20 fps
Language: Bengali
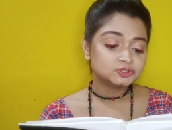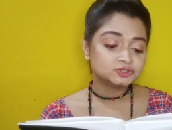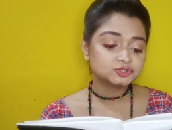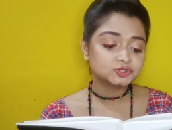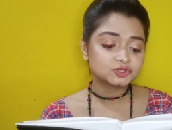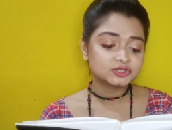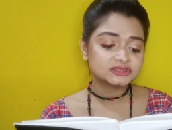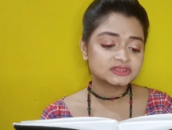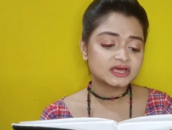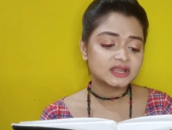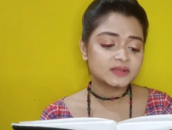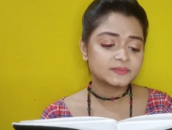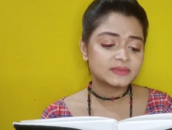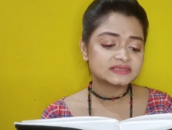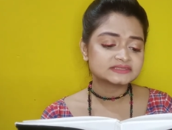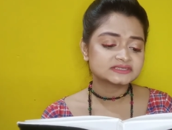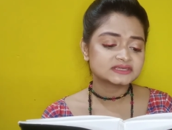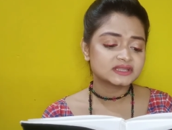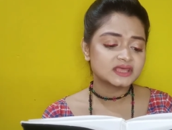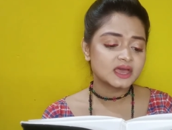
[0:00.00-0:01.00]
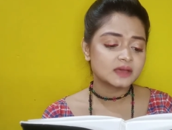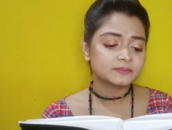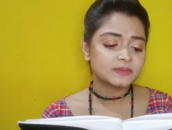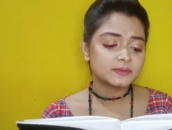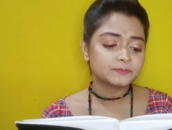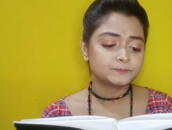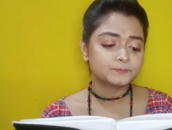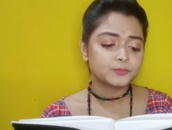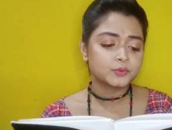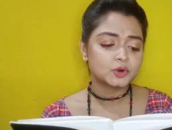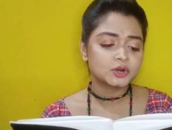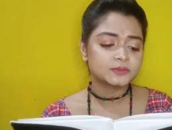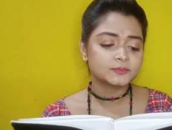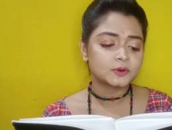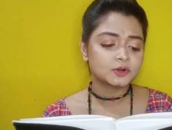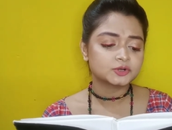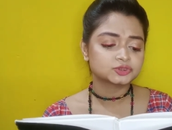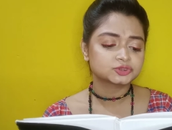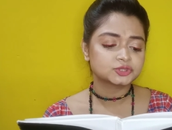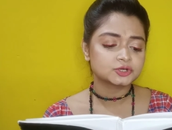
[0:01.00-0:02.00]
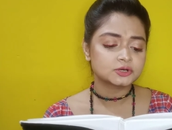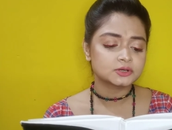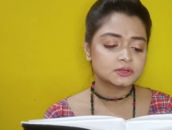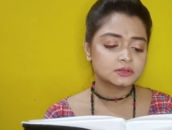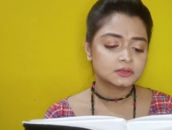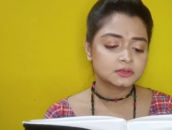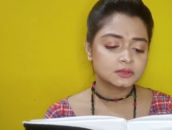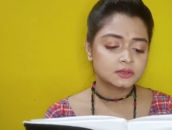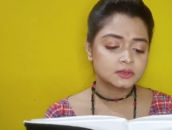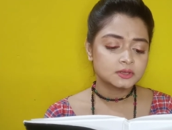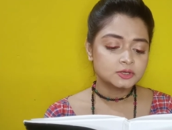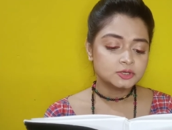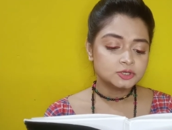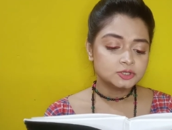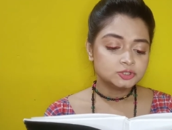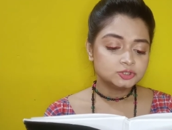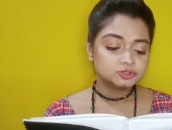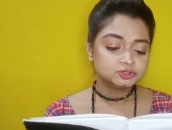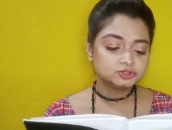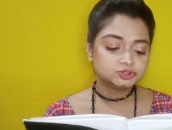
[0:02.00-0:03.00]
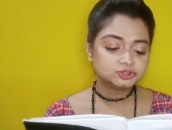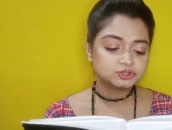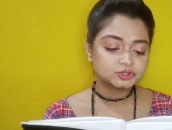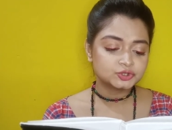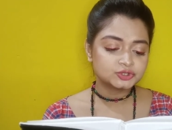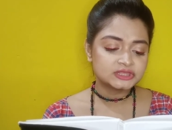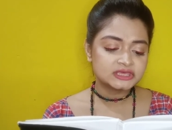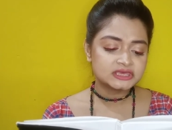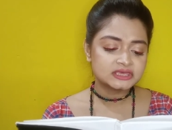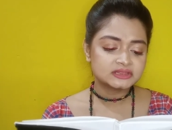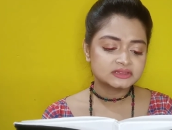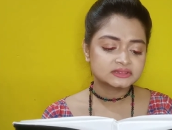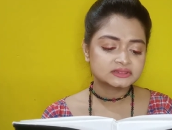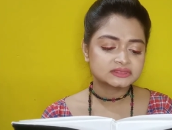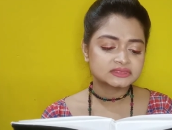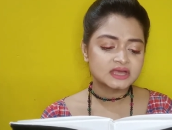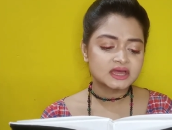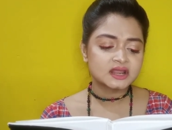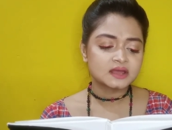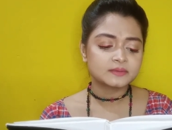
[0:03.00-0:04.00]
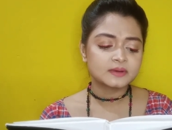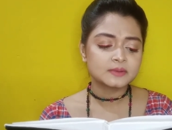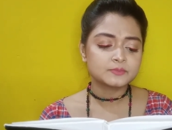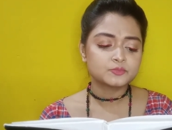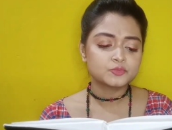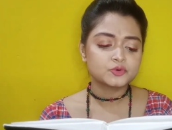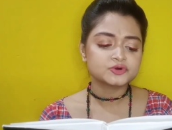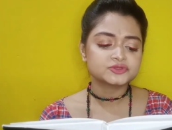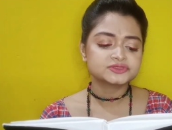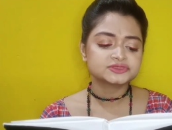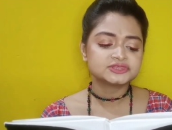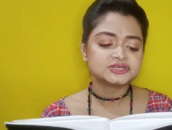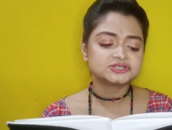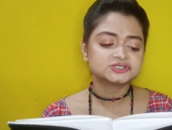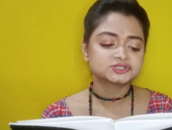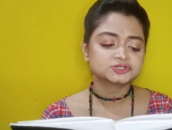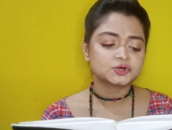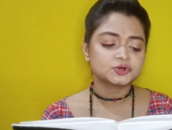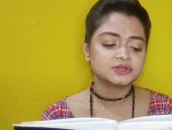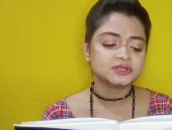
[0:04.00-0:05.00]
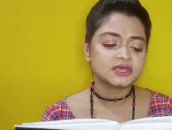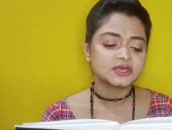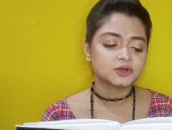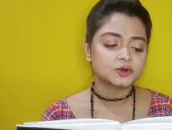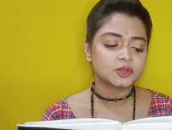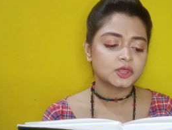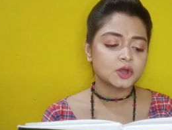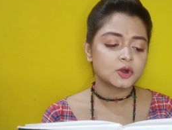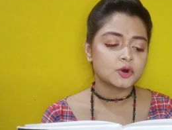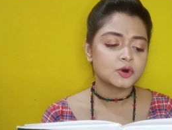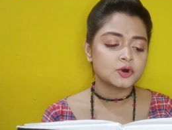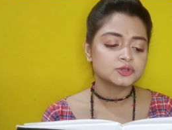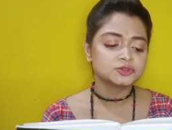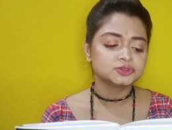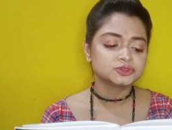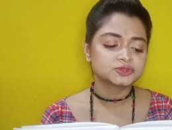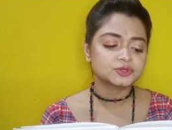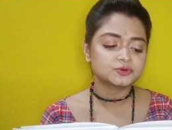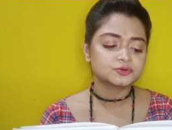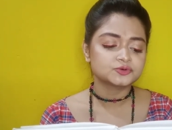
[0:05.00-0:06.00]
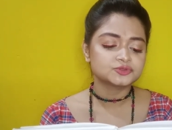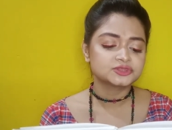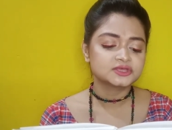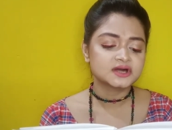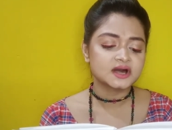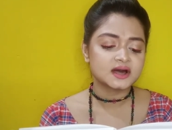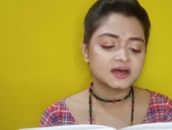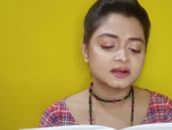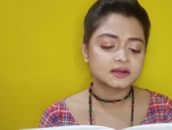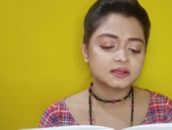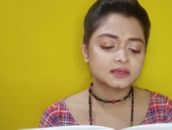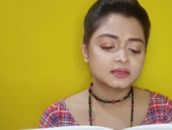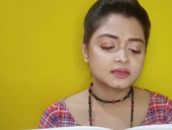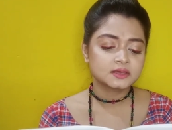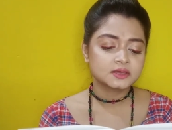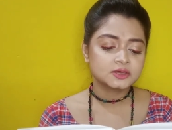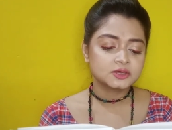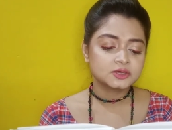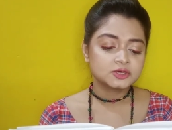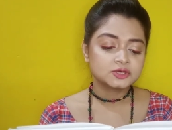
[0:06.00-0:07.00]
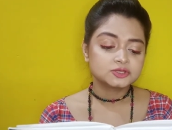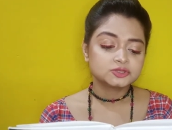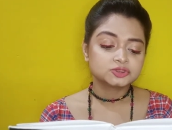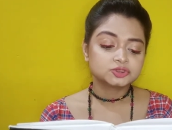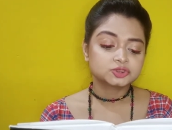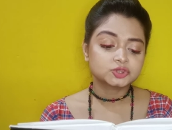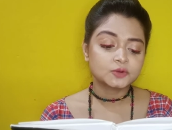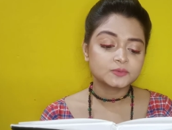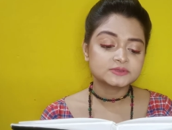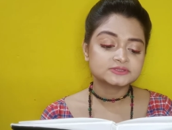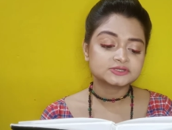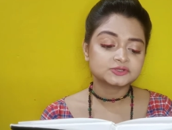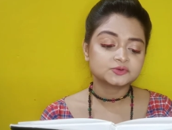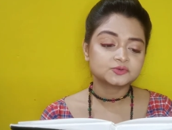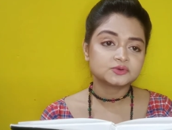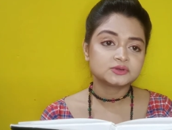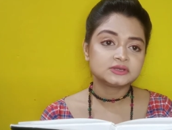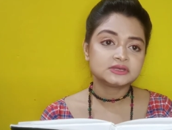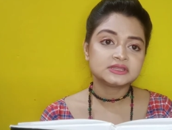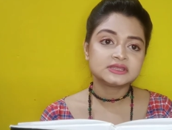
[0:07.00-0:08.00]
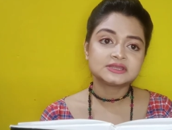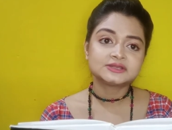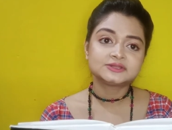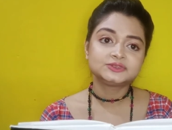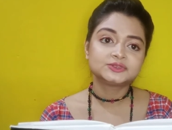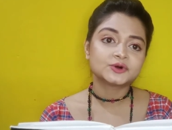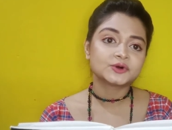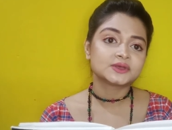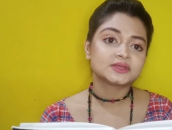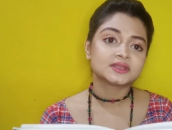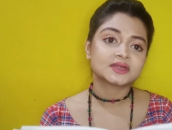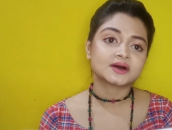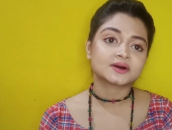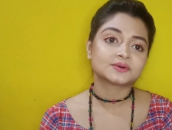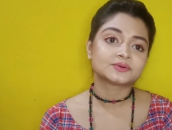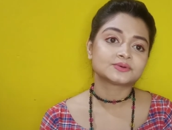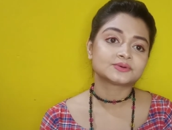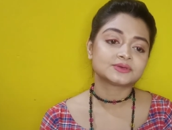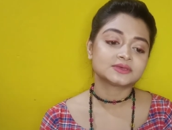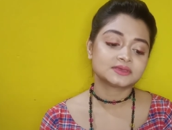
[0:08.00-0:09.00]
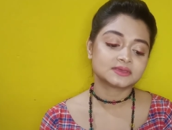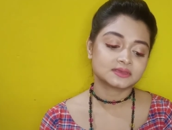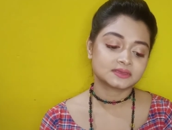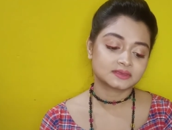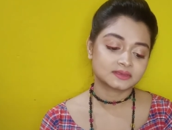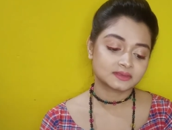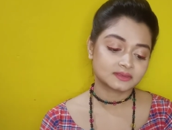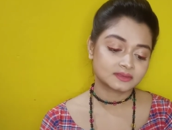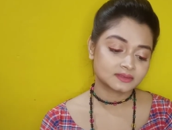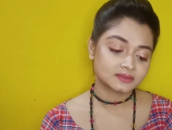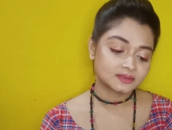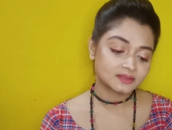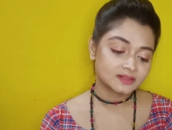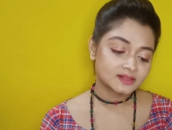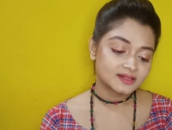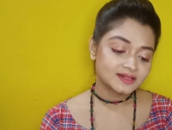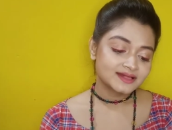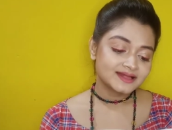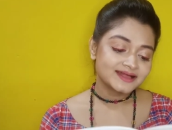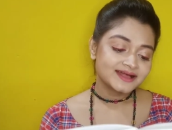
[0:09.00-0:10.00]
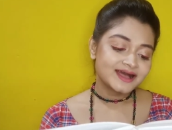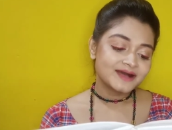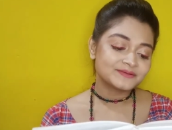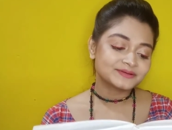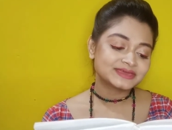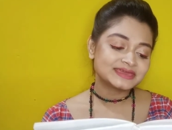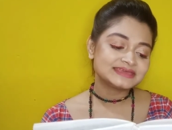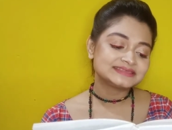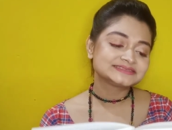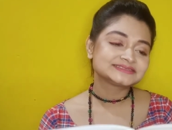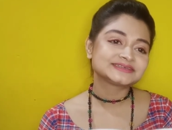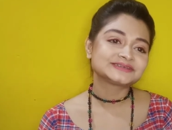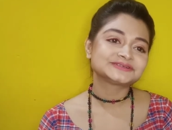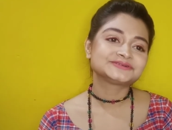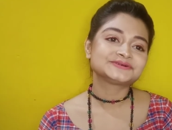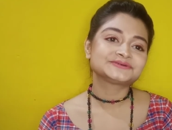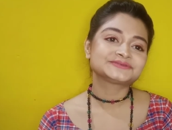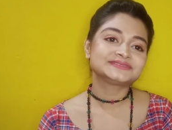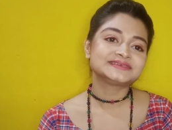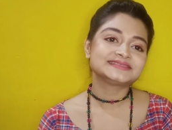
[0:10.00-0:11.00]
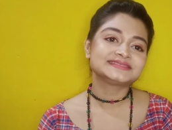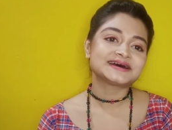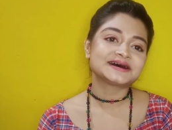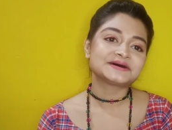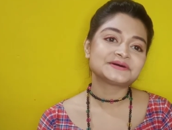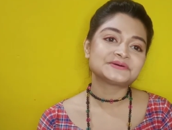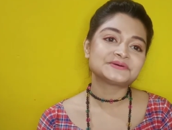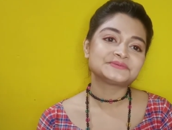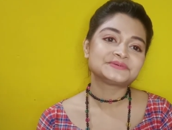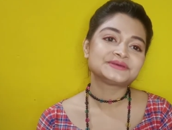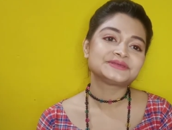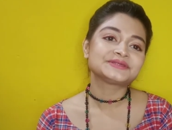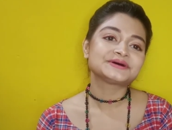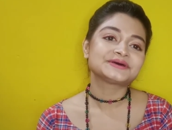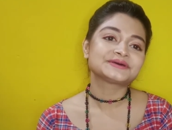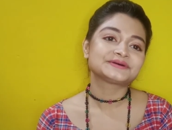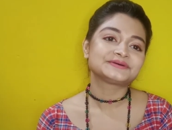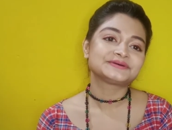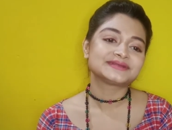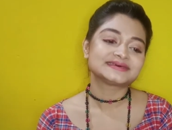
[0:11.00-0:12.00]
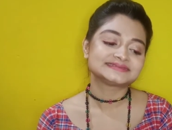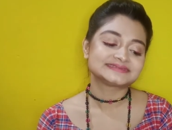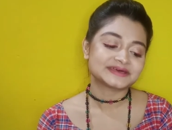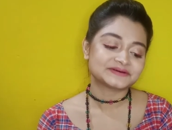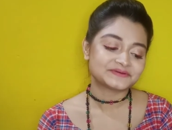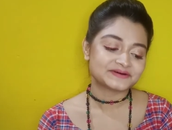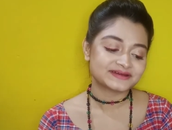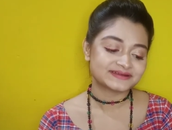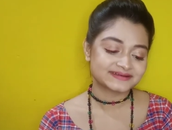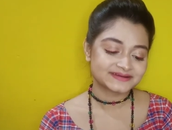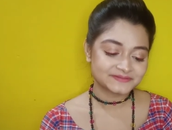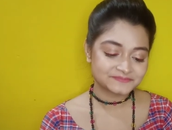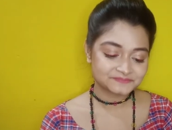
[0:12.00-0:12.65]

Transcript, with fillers: যদি তারা বেছে নেয় আমার পরিবর্তন যদি তারা আমার মস্তিষ্ক নিয়ে করে অন্তর উদ্গার তবে যেন নির্দয় না হই আমাকে ইচ্ছা শক্তি দাও অভিনয় করে যাওয়ার